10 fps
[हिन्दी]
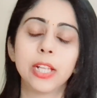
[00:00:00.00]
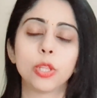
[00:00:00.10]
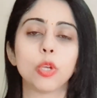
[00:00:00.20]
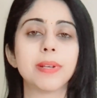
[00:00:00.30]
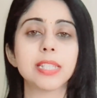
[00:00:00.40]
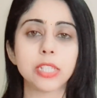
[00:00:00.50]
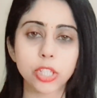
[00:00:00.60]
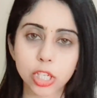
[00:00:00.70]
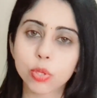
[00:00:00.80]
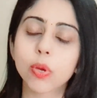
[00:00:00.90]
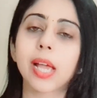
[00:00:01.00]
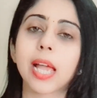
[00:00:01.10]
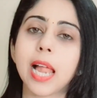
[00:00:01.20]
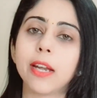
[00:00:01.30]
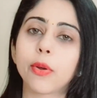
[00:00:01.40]
तो बस इन चीज़ों का
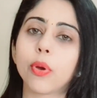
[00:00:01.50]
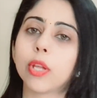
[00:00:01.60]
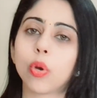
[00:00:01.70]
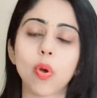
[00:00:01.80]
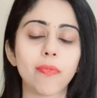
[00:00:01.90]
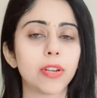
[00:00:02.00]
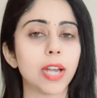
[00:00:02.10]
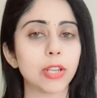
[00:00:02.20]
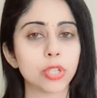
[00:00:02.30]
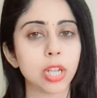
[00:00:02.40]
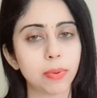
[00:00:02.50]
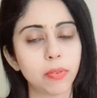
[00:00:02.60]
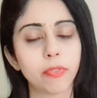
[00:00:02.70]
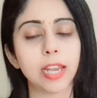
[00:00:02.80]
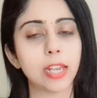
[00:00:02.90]
ख्याल रखोगे तो लॉ ऑफ अट्रैक्शन
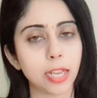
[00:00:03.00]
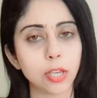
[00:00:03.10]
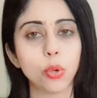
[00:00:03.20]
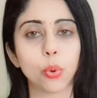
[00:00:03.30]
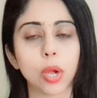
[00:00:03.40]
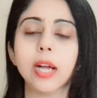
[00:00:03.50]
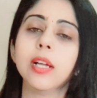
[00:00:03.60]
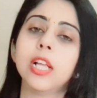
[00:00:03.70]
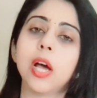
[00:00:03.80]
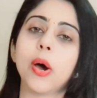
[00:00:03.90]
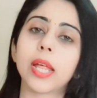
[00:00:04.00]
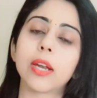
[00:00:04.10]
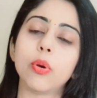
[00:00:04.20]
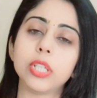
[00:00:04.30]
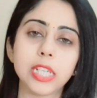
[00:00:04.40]
कभी फेल नहीं होगा और
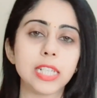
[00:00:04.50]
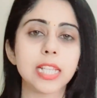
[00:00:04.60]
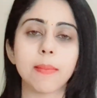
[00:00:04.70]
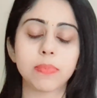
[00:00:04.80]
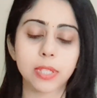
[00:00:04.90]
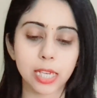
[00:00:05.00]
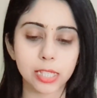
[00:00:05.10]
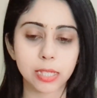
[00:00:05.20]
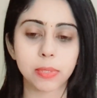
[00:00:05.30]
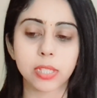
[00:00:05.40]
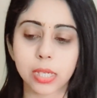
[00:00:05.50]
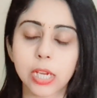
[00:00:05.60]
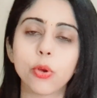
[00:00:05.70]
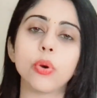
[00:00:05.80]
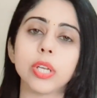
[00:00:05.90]
अगर कोई चीज़ आपसे ऐसी
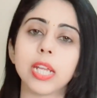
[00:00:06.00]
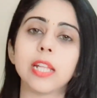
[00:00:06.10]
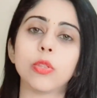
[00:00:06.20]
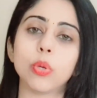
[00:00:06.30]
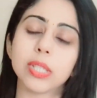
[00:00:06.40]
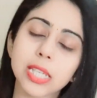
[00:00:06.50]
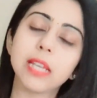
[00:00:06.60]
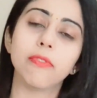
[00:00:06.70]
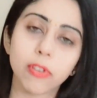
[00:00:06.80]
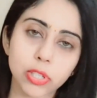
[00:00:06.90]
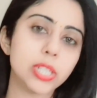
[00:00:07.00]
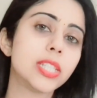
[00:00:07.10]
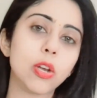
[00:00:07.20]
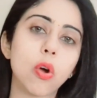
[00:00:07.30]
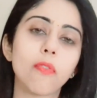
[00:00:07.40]
मिस्टेक हो रही है तो इसकी वजह
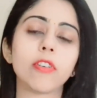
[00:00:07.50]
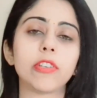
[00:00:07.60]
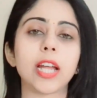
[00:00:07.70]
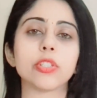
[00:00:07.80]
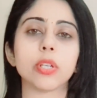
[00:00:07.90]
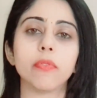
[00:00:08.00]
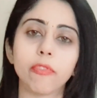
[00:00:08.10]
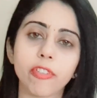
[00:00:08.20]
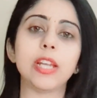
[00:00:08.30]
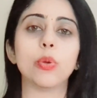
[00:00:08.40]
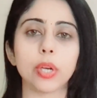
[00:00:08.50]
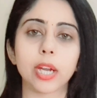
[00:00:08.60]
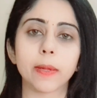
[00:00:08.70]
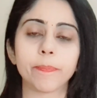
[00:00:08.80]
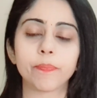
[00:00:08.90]
से लॉ ऑफ अट्रैक्शन फेल हो
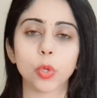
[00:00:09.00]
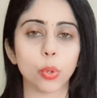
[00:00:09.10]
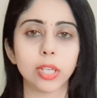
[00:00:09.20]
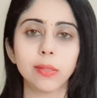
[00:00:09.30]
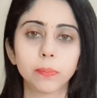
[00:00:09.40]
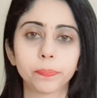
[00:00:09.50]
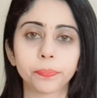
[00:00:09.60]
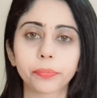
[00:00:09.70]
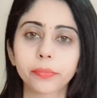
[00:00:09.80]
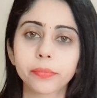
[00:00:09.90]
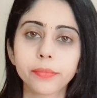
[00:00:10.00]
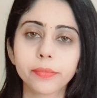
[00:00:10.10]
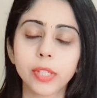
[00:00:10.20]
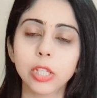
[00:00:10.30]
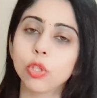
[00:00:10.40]
रहा है ओके
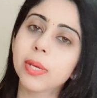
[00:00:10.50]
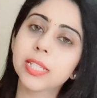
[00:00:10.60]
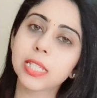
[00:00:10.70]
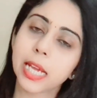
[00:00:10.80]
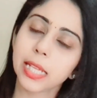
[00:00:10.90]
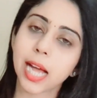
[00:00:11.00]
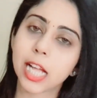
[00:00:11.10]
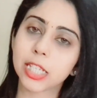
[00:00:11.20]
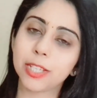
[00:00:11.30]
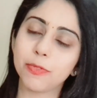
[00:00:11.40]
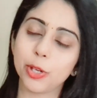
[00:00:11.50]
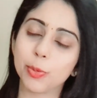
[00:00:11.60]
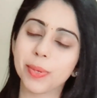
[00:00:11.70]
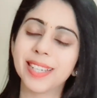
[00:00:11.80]
okay? तो बस यही था आज की वीडियो में